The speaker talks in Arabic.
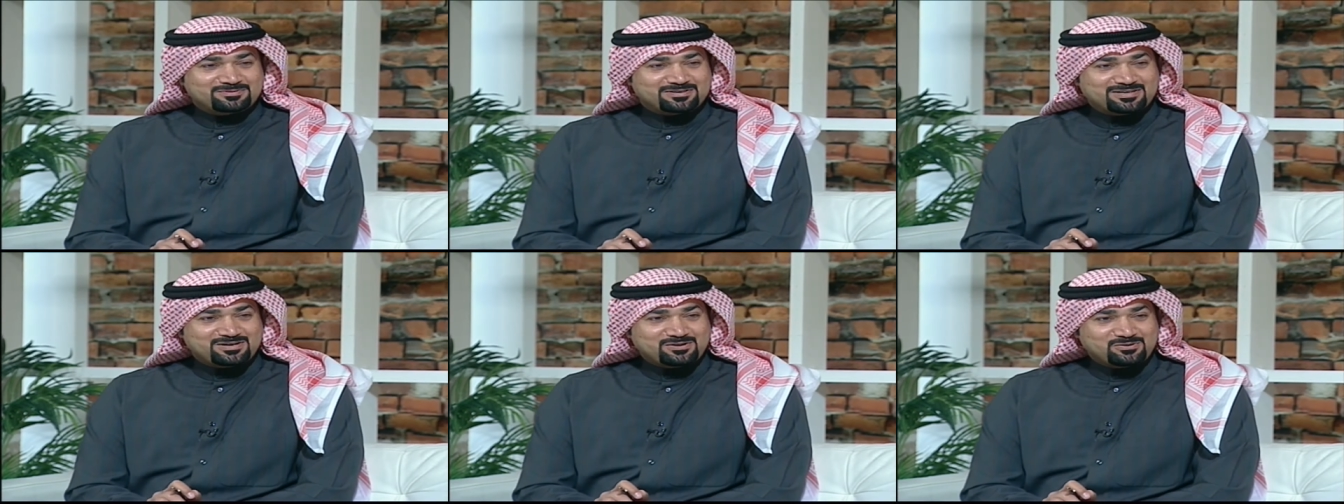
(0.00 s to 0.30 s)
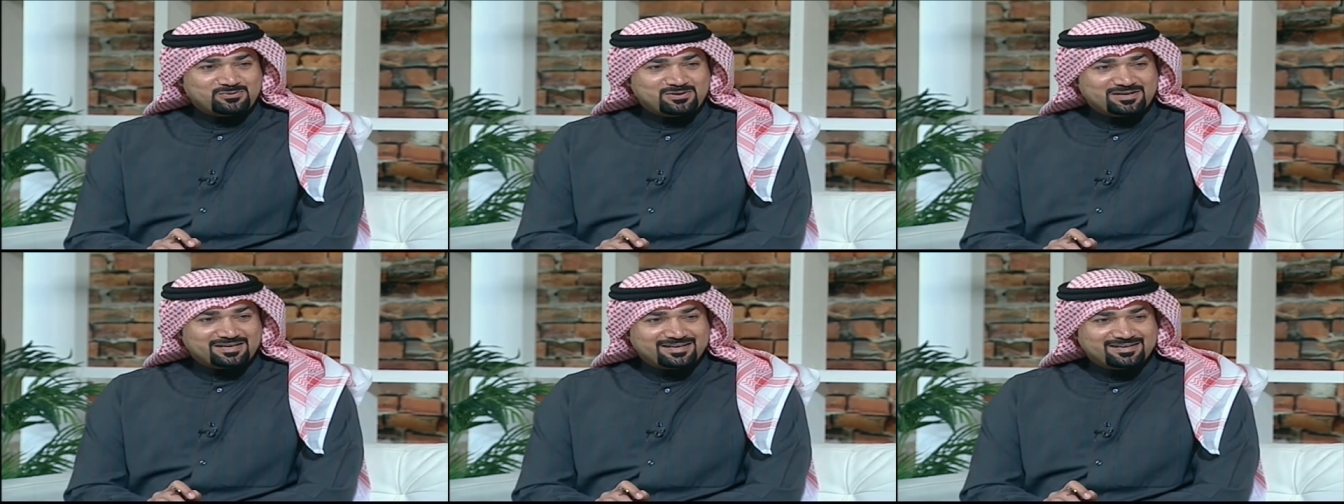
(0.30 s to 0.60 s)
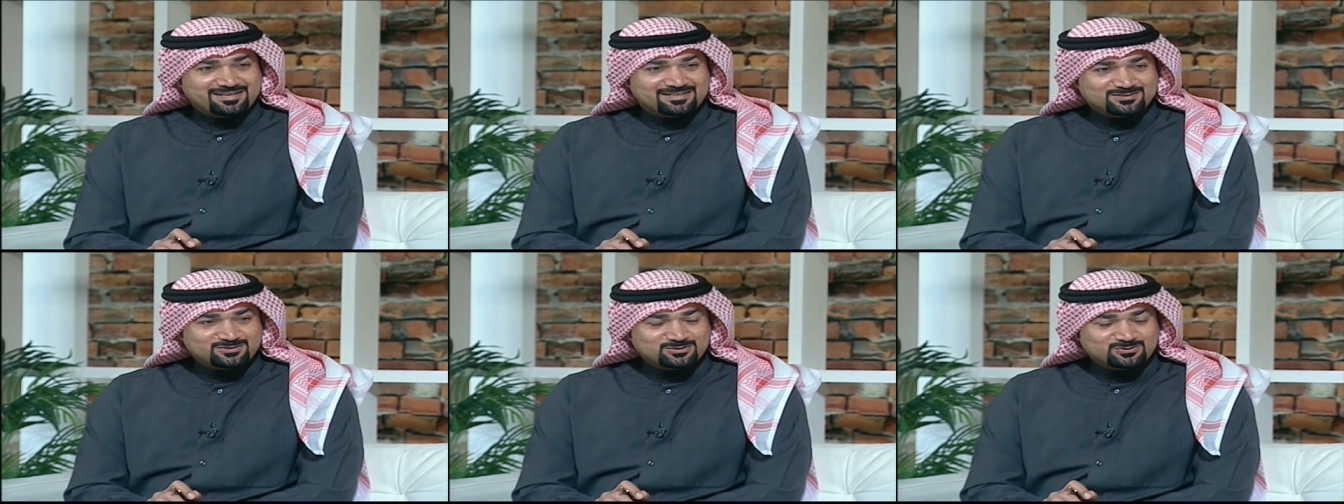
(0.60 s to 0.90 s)
يمكن اول
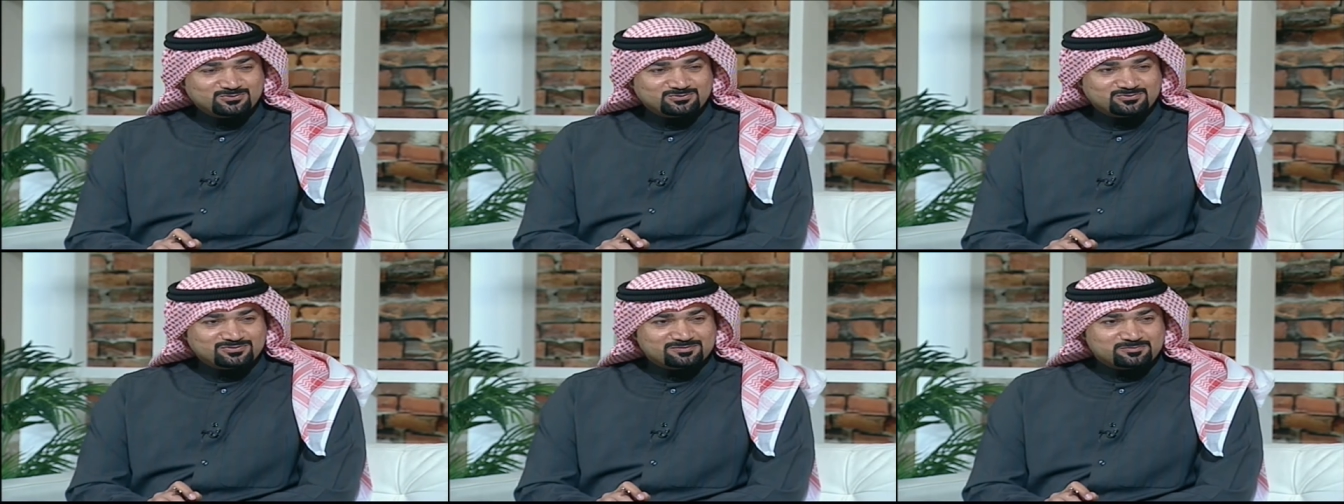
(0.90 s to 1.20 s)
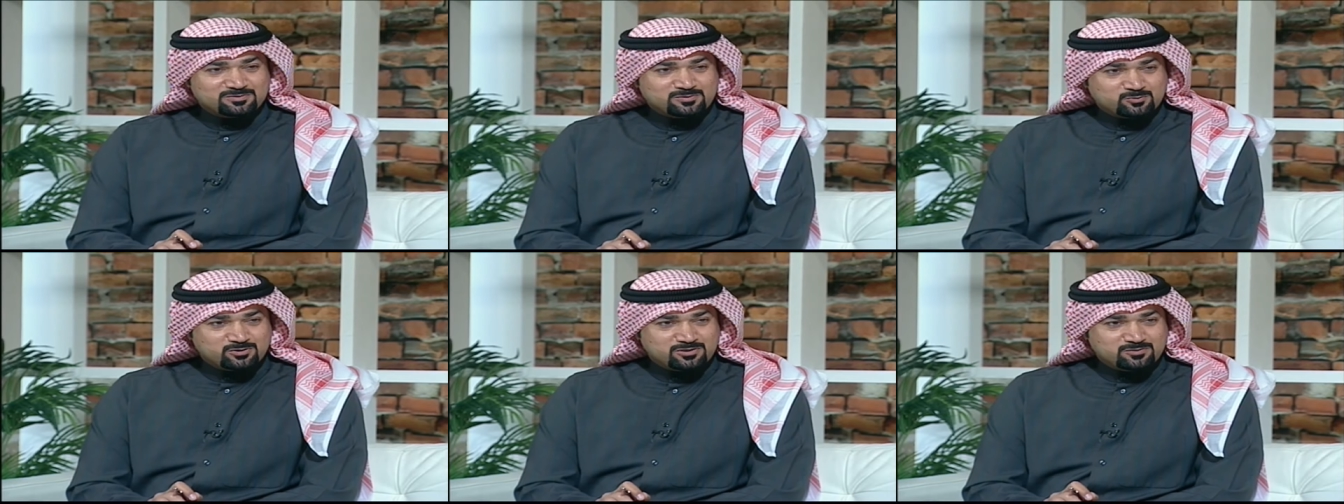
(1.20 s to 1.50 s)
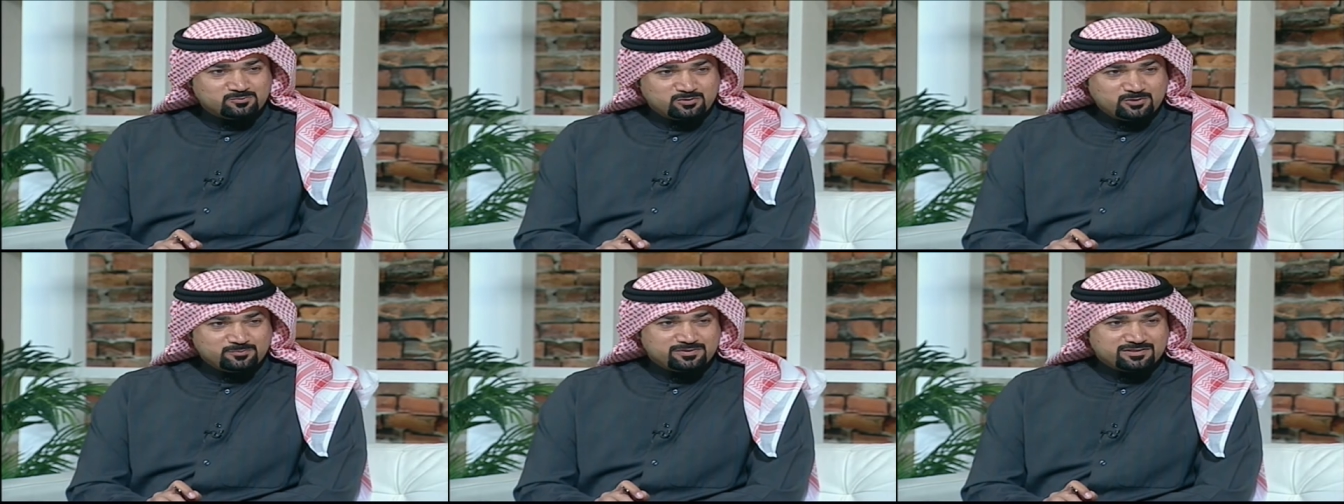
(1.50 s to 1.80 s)
كنا نشوف من
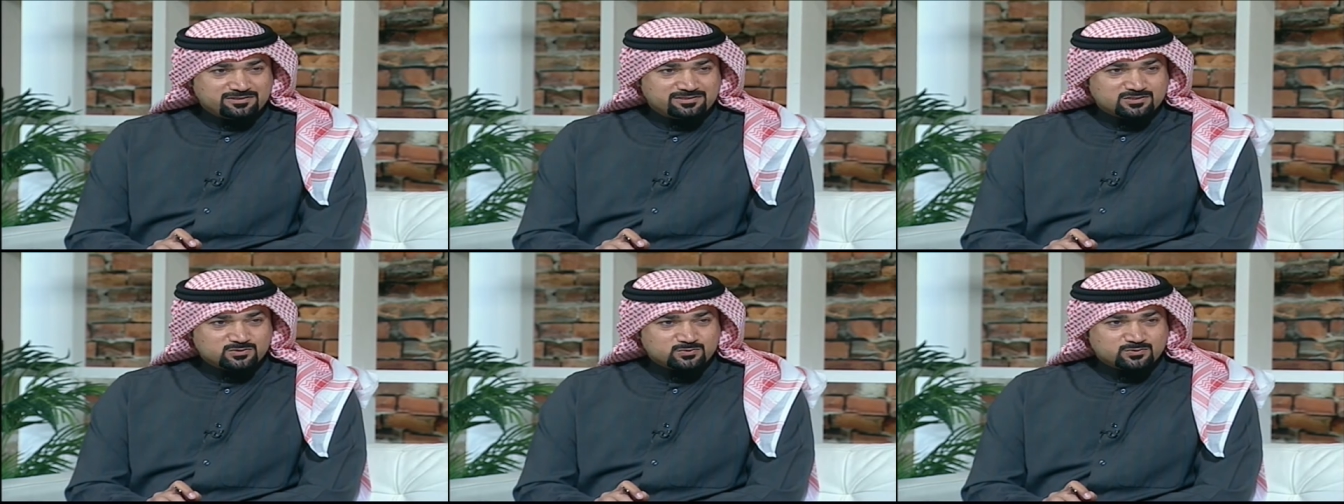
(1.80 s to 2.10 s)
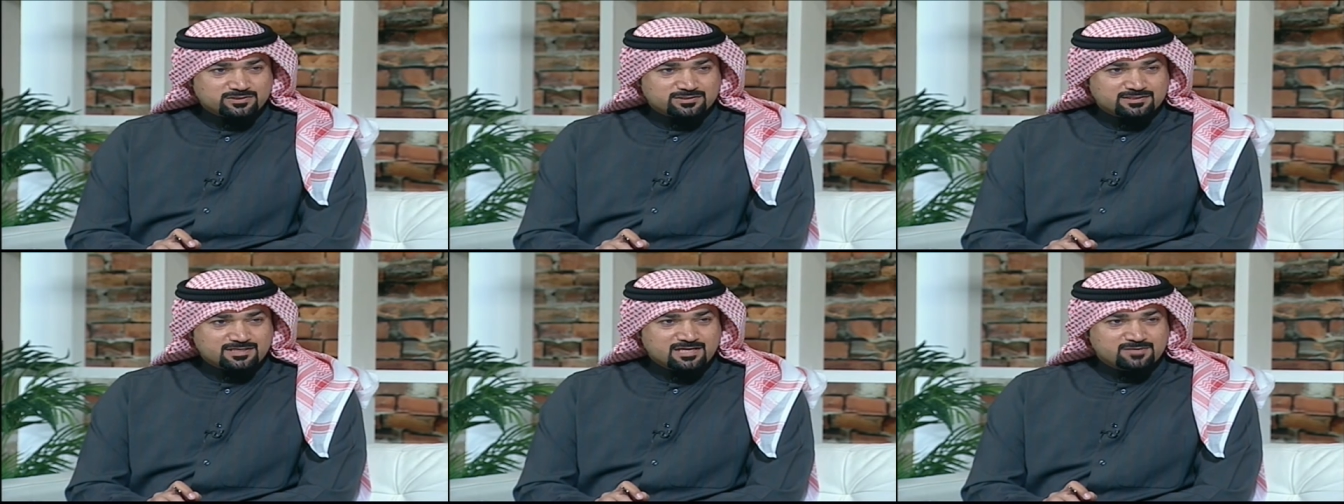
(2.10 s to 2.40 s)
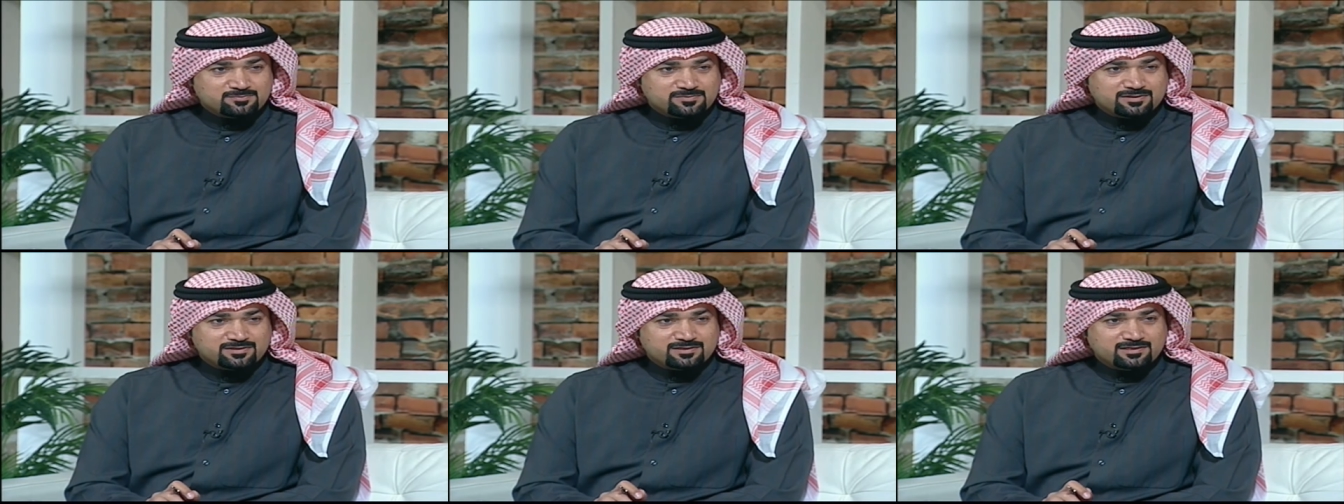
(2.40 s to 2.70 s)
محبي التصوير
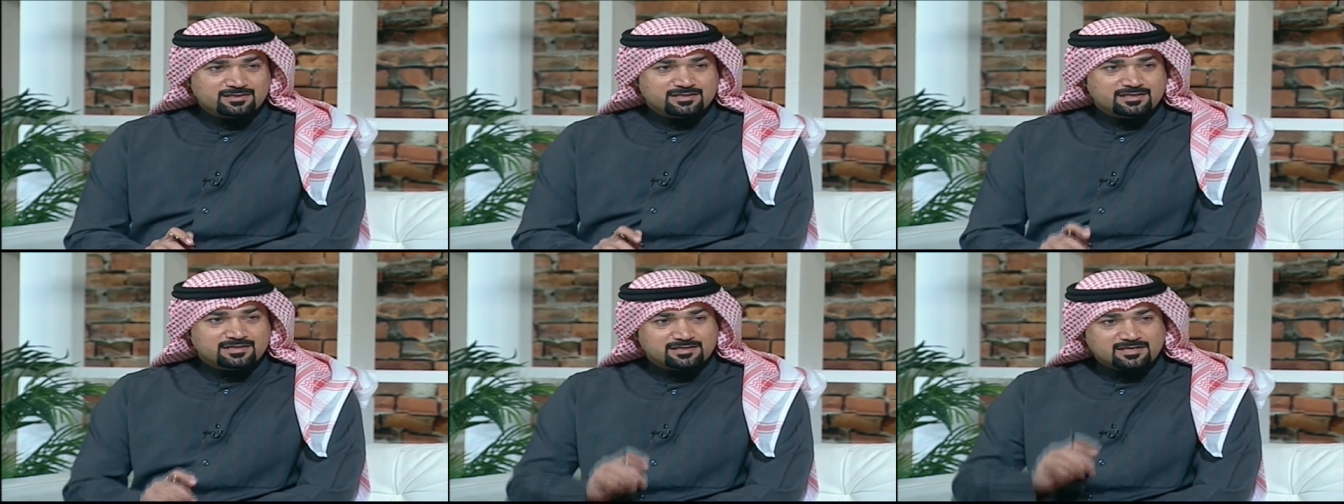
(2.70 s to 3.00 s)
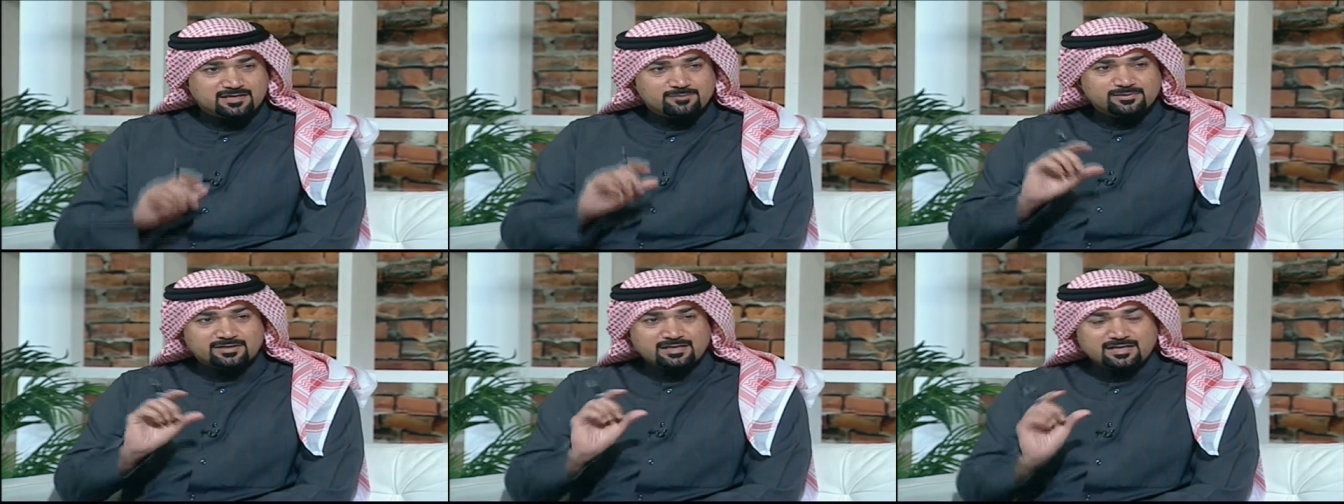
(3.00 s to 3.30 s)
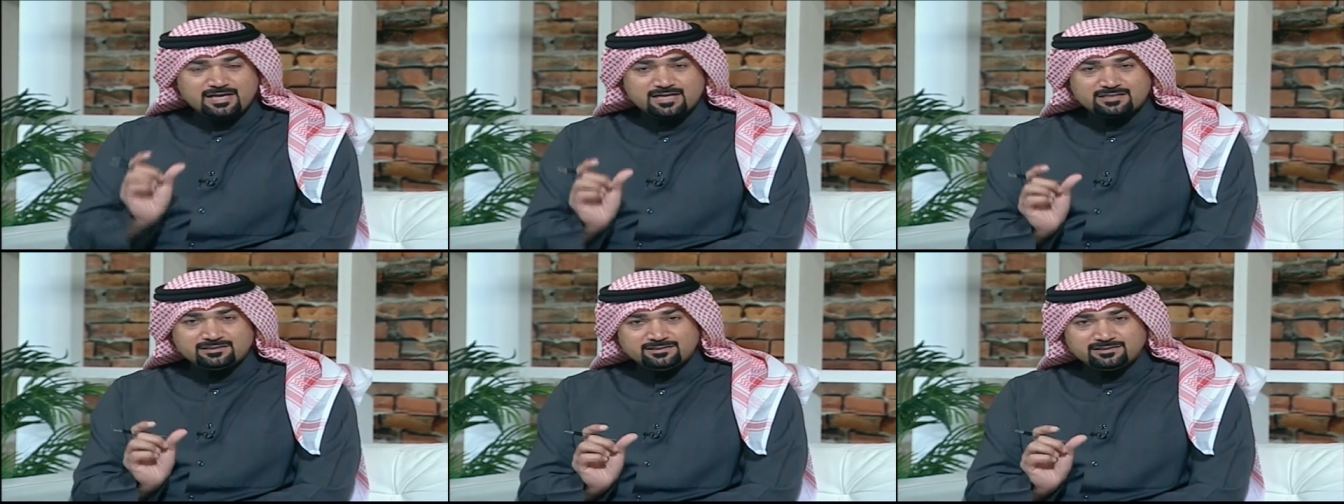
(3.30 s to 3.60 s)
دائما اللي هي الكاميرا
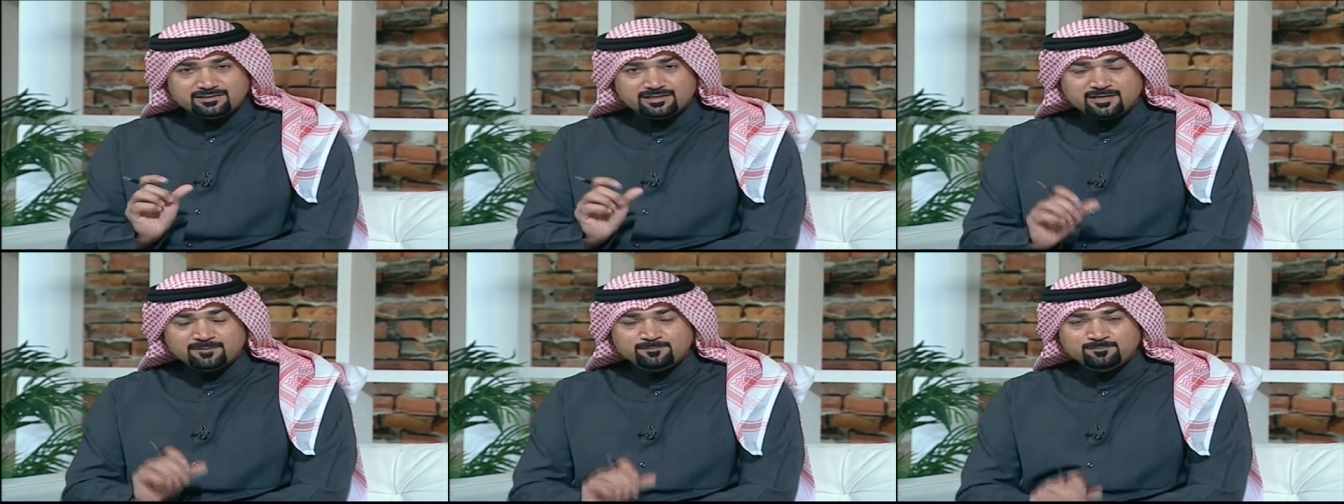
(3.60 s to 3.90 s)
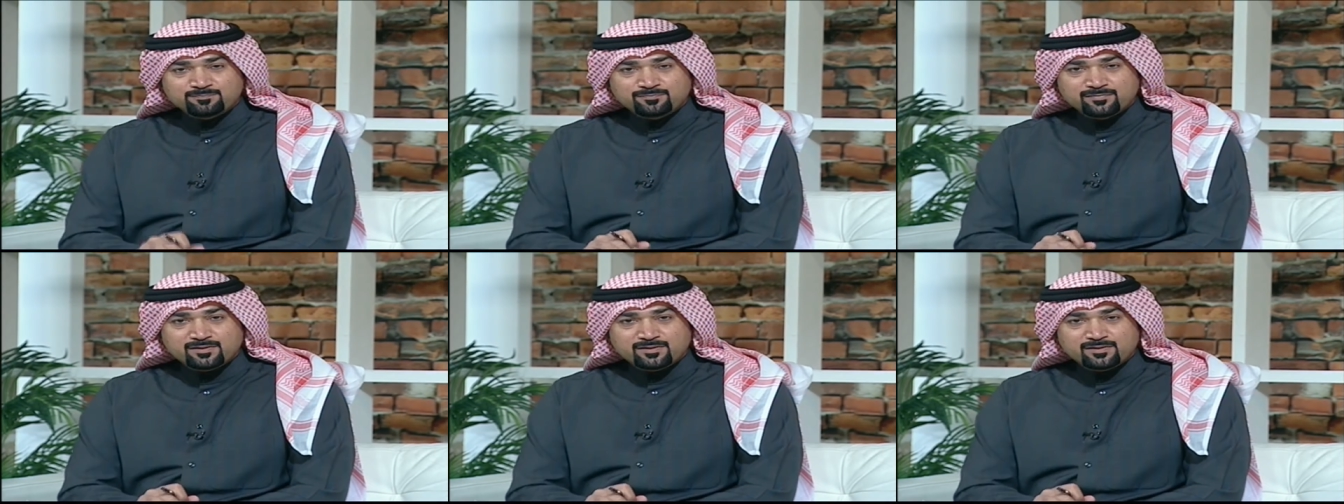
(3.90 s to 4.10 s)
العاديه